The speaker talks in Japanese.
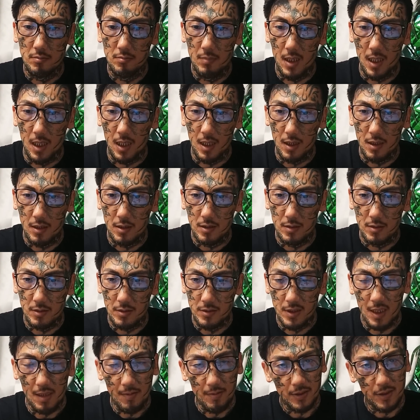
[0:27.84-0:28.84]
まあ、
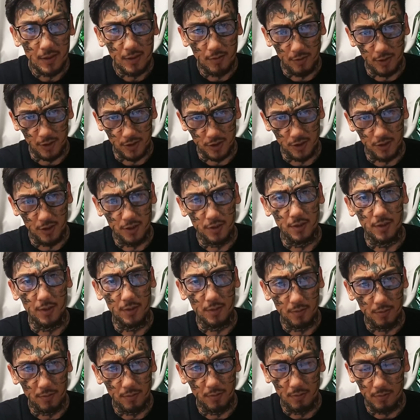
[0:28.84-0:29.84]
舐めてたわけじゃないん
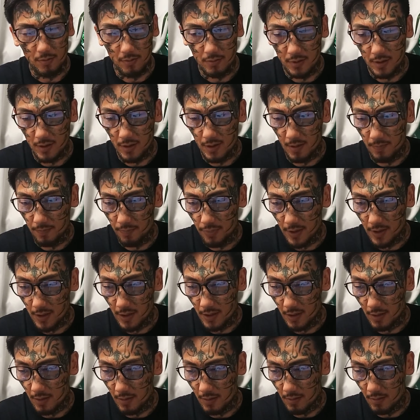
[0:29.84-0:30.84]
だけど、ただやっぱ
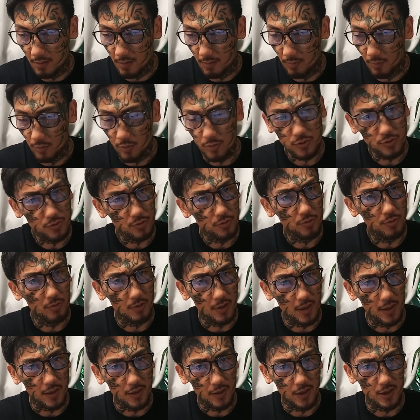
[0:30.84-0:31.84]
り、もうちょっ
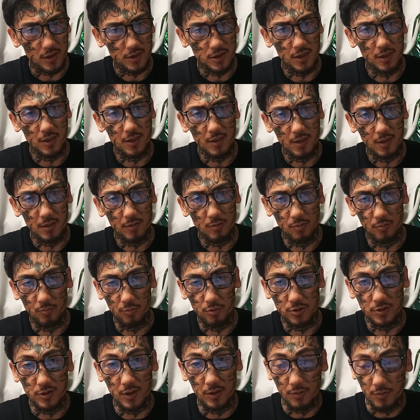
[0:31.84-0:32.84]
とね、華奢だなと
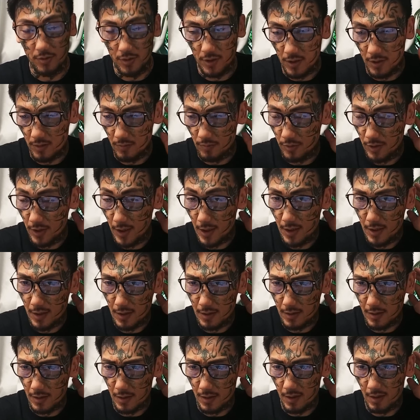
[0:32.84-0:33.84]
思ってたのに、向か
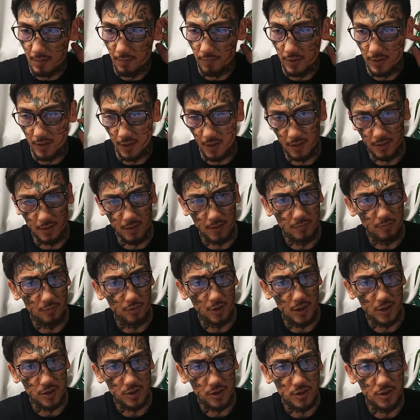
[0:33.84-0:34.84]
い合ったらやっぱ体格
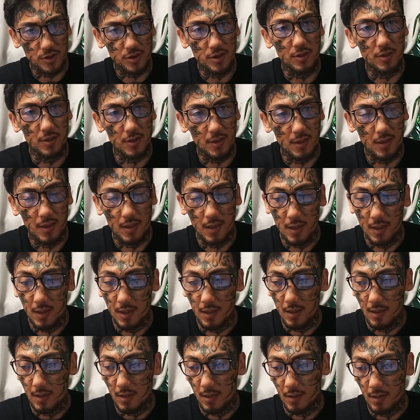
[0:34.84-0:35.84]
もがっしりしてて、
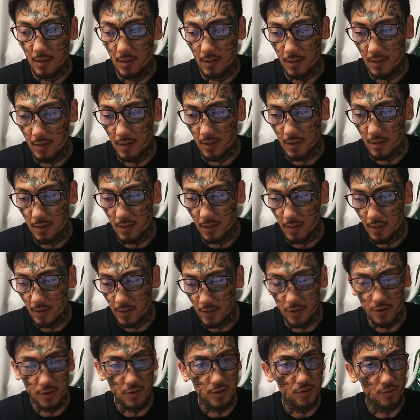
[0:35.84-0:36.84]

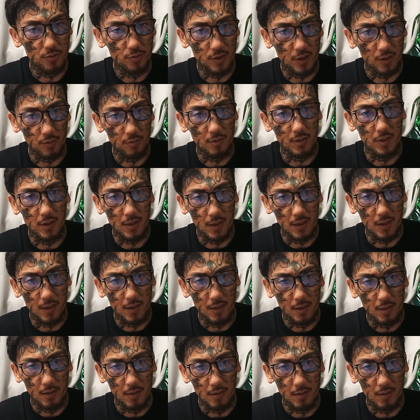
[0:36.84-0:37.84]
えー、勢いだとか
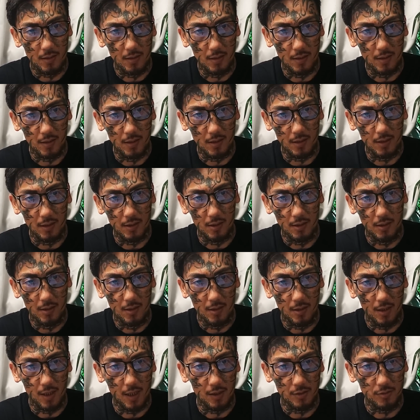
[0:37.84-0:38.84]
ね、
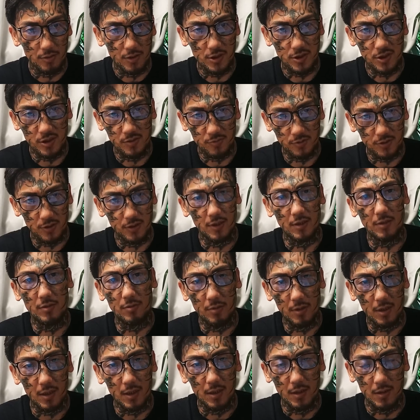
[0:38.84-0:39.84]
えー、アグレッシブさだ
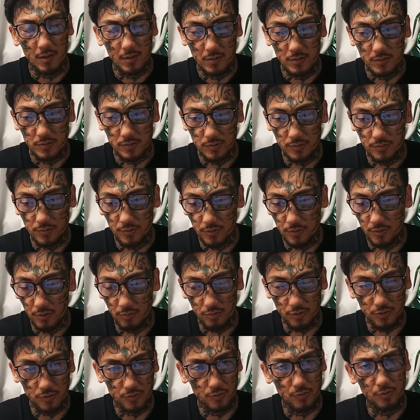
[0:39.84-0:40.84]
とか、そういう
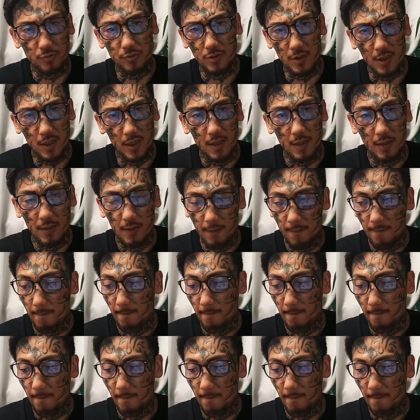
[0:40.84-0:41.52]
のもすごくて、